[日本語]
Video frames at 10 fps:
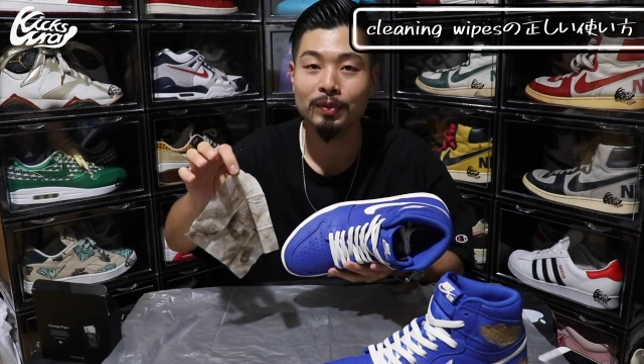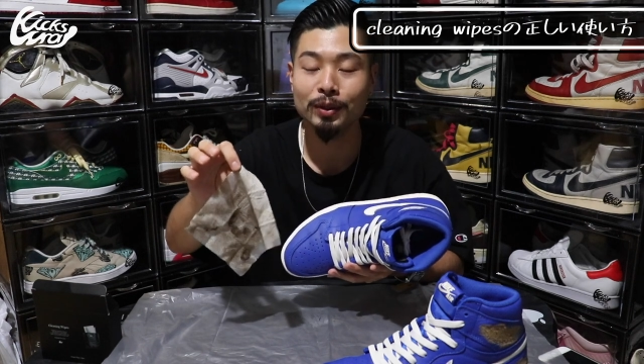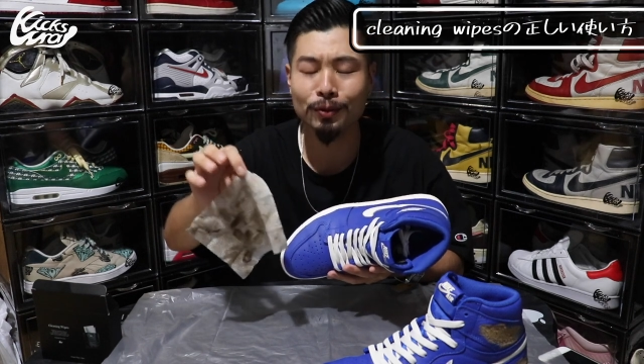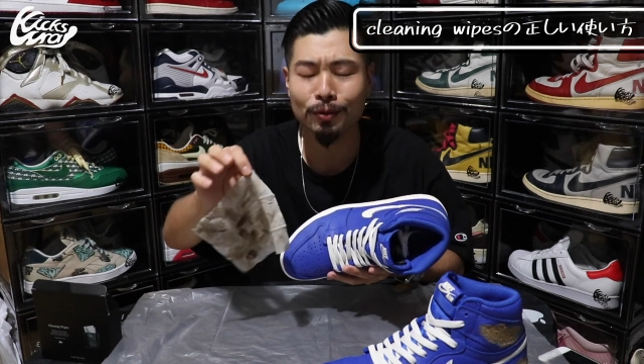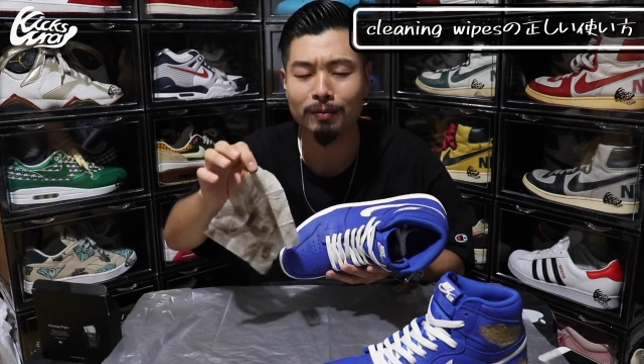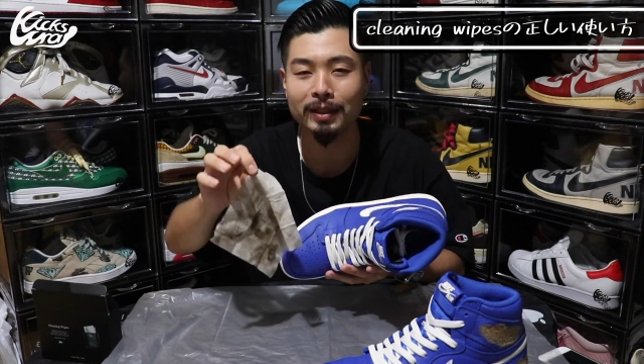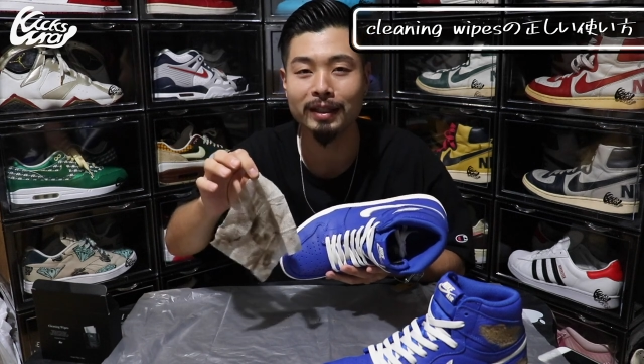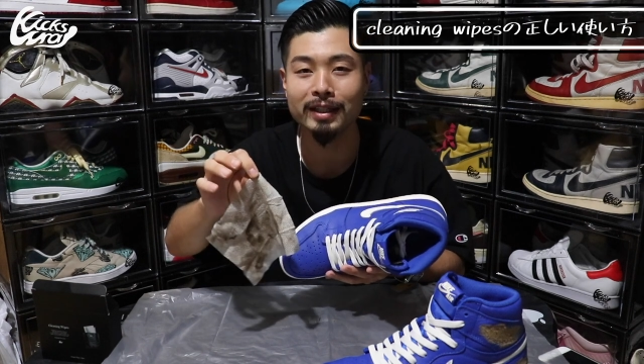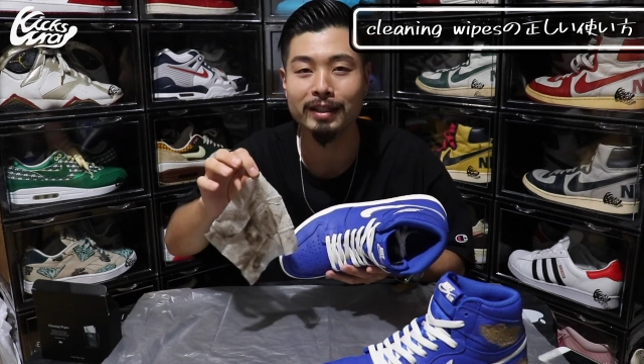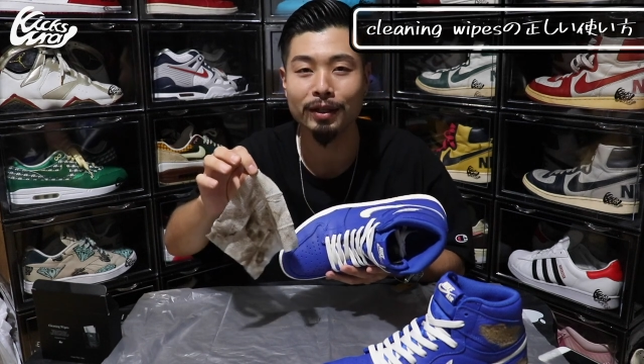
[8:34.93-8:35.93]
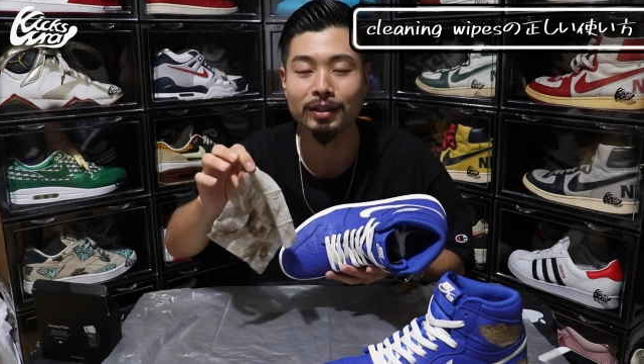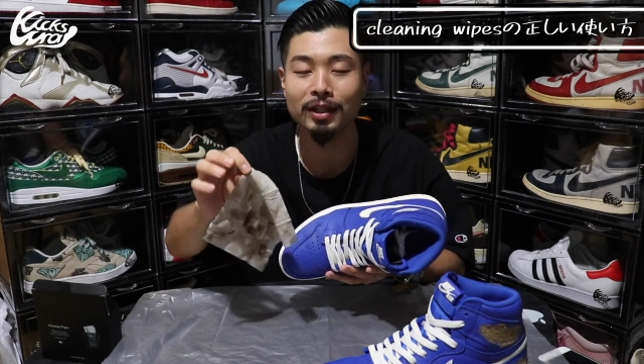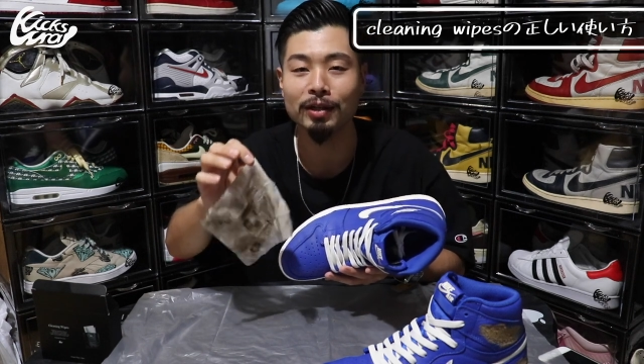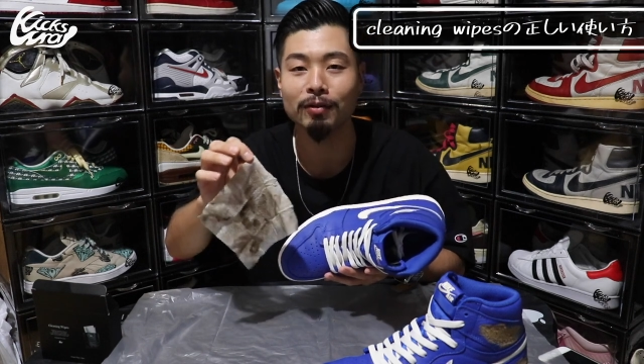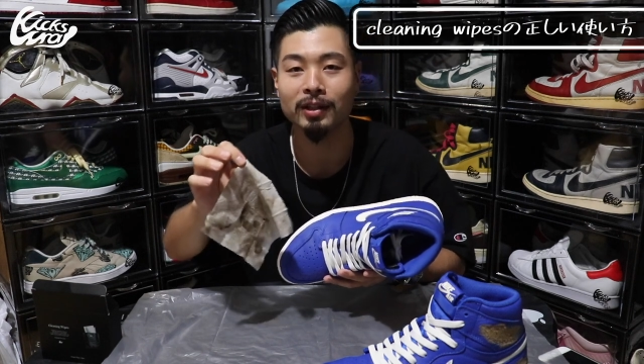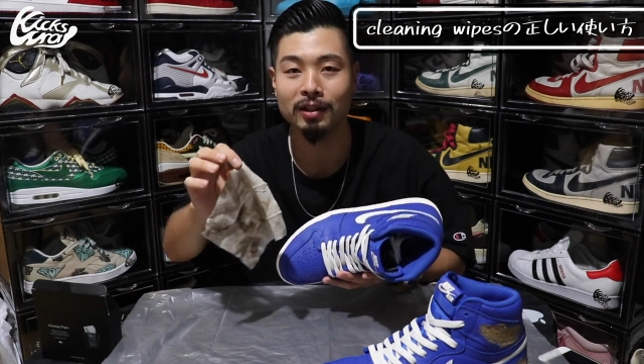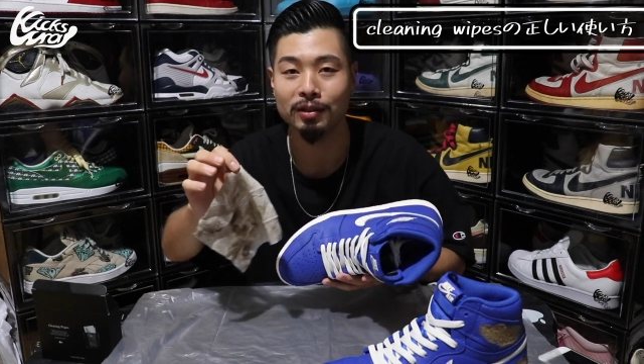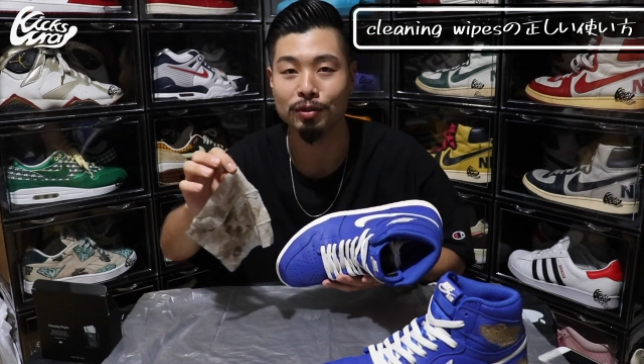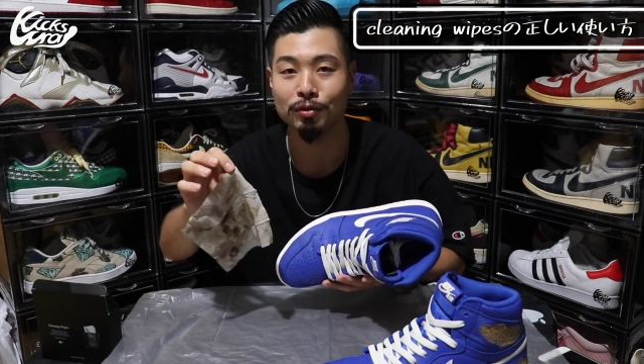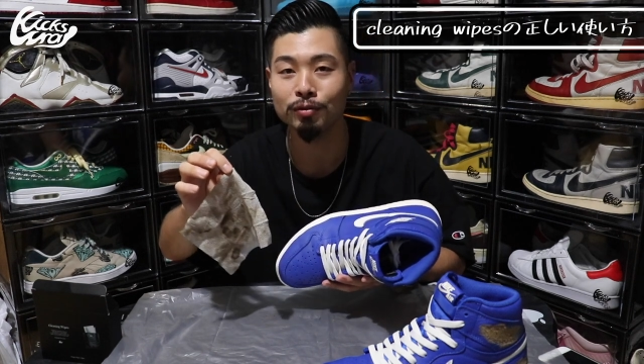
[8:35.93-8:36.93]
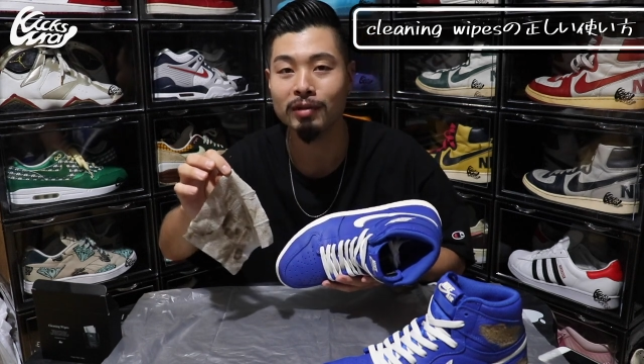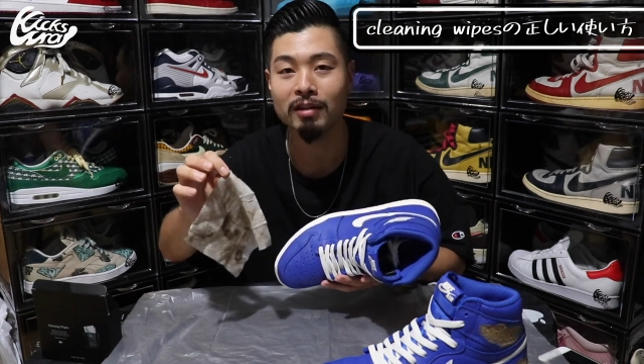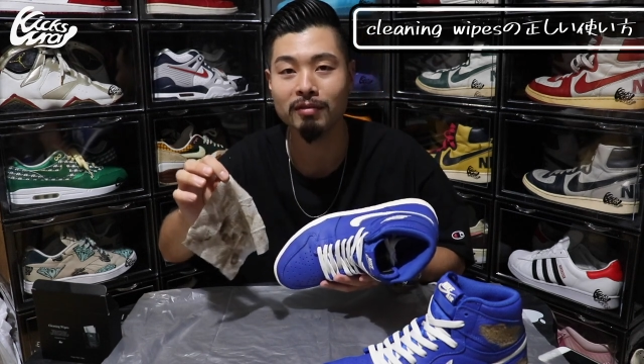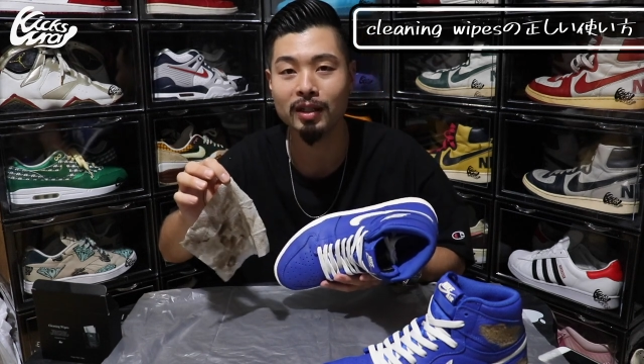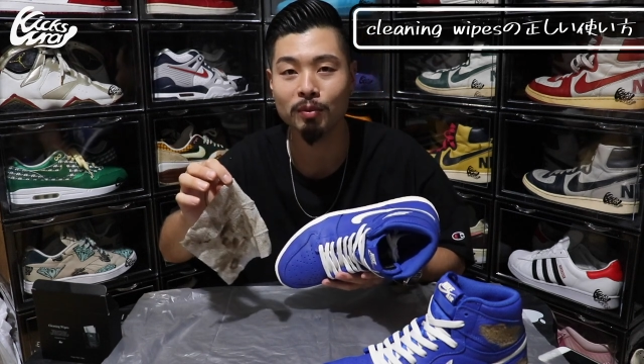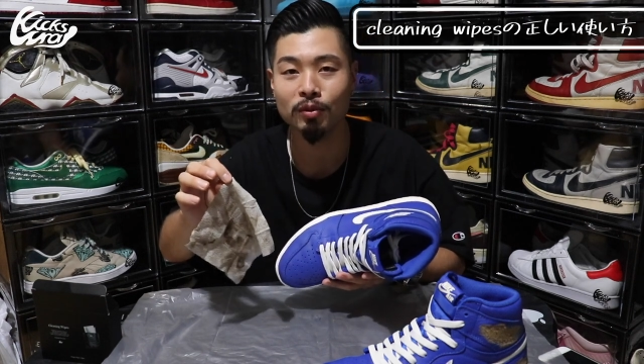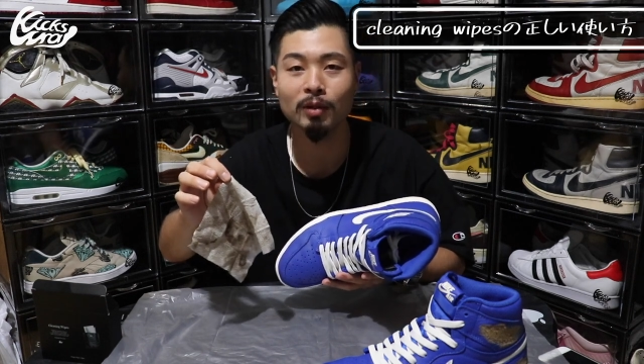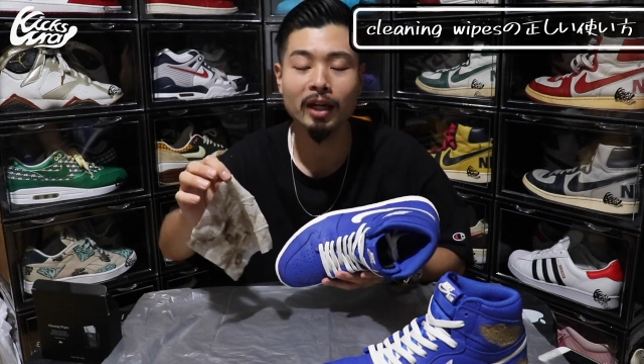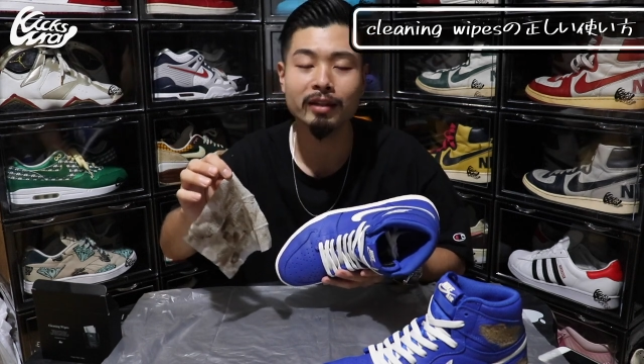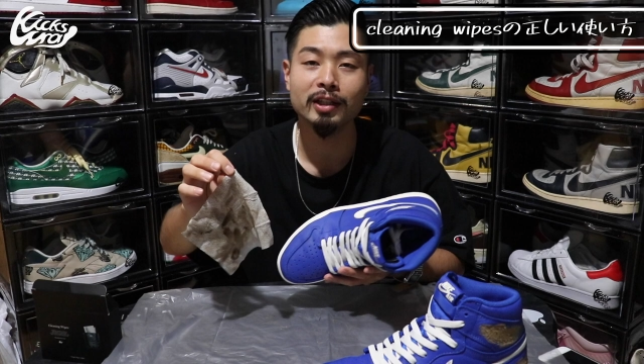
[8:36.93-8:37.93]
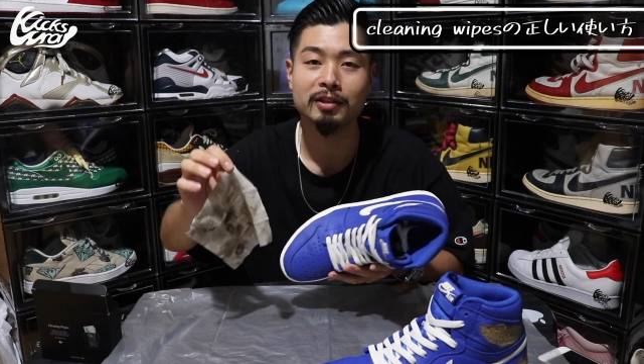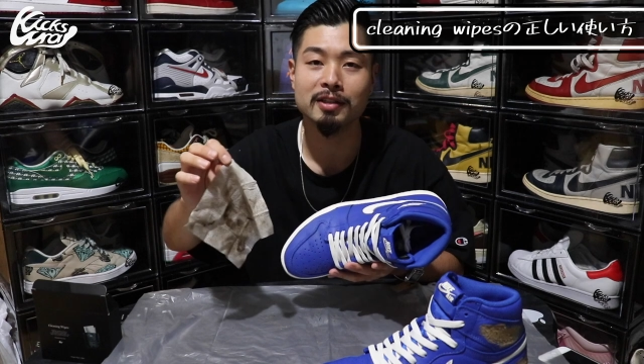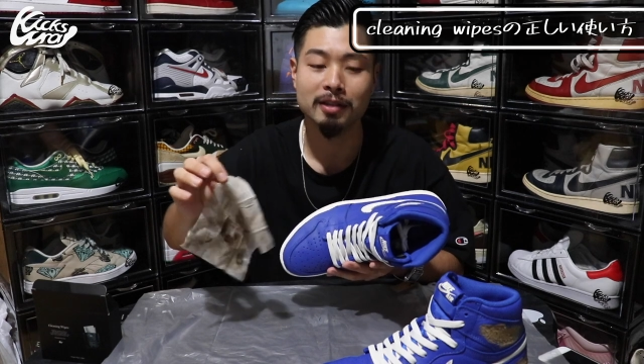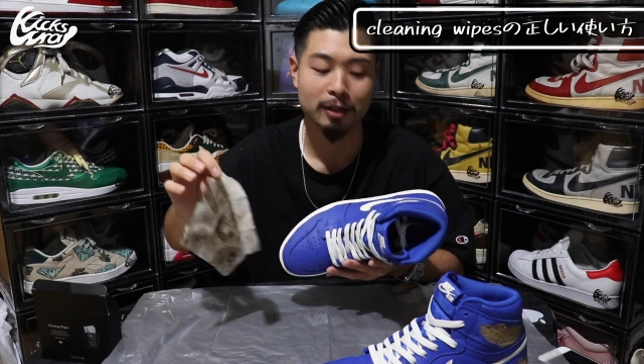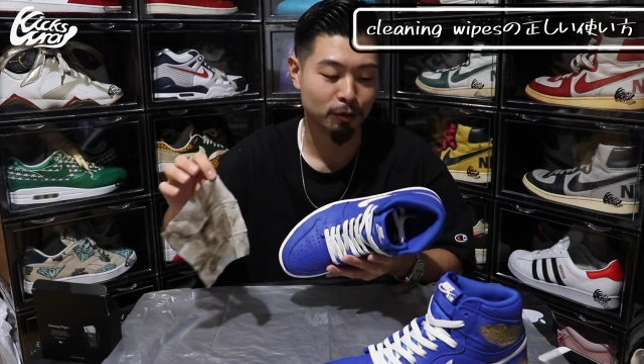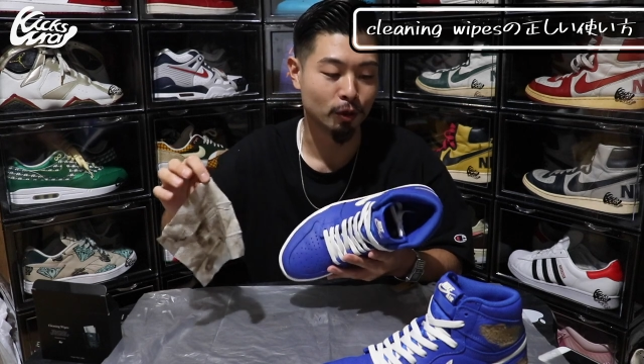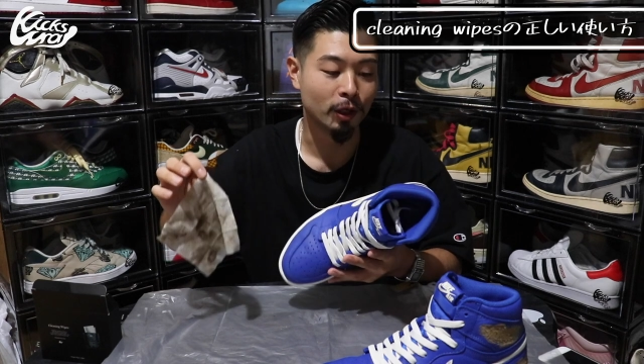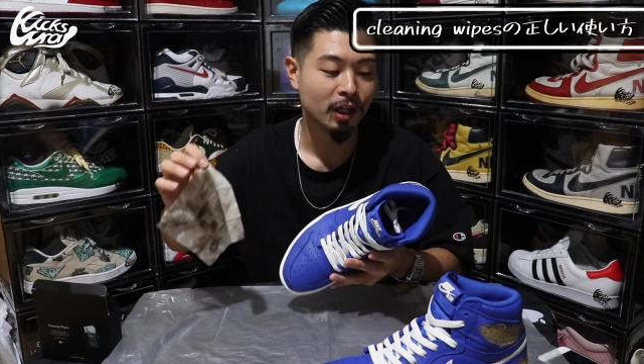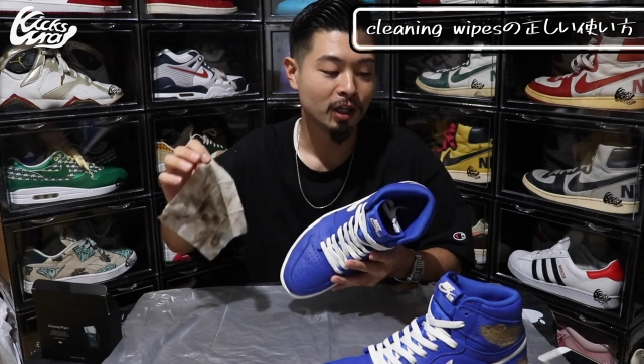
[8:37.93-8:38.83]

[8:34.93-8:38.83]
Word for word: どこまで綺麗にできるかなっていう不安は僕もあったんですけれど、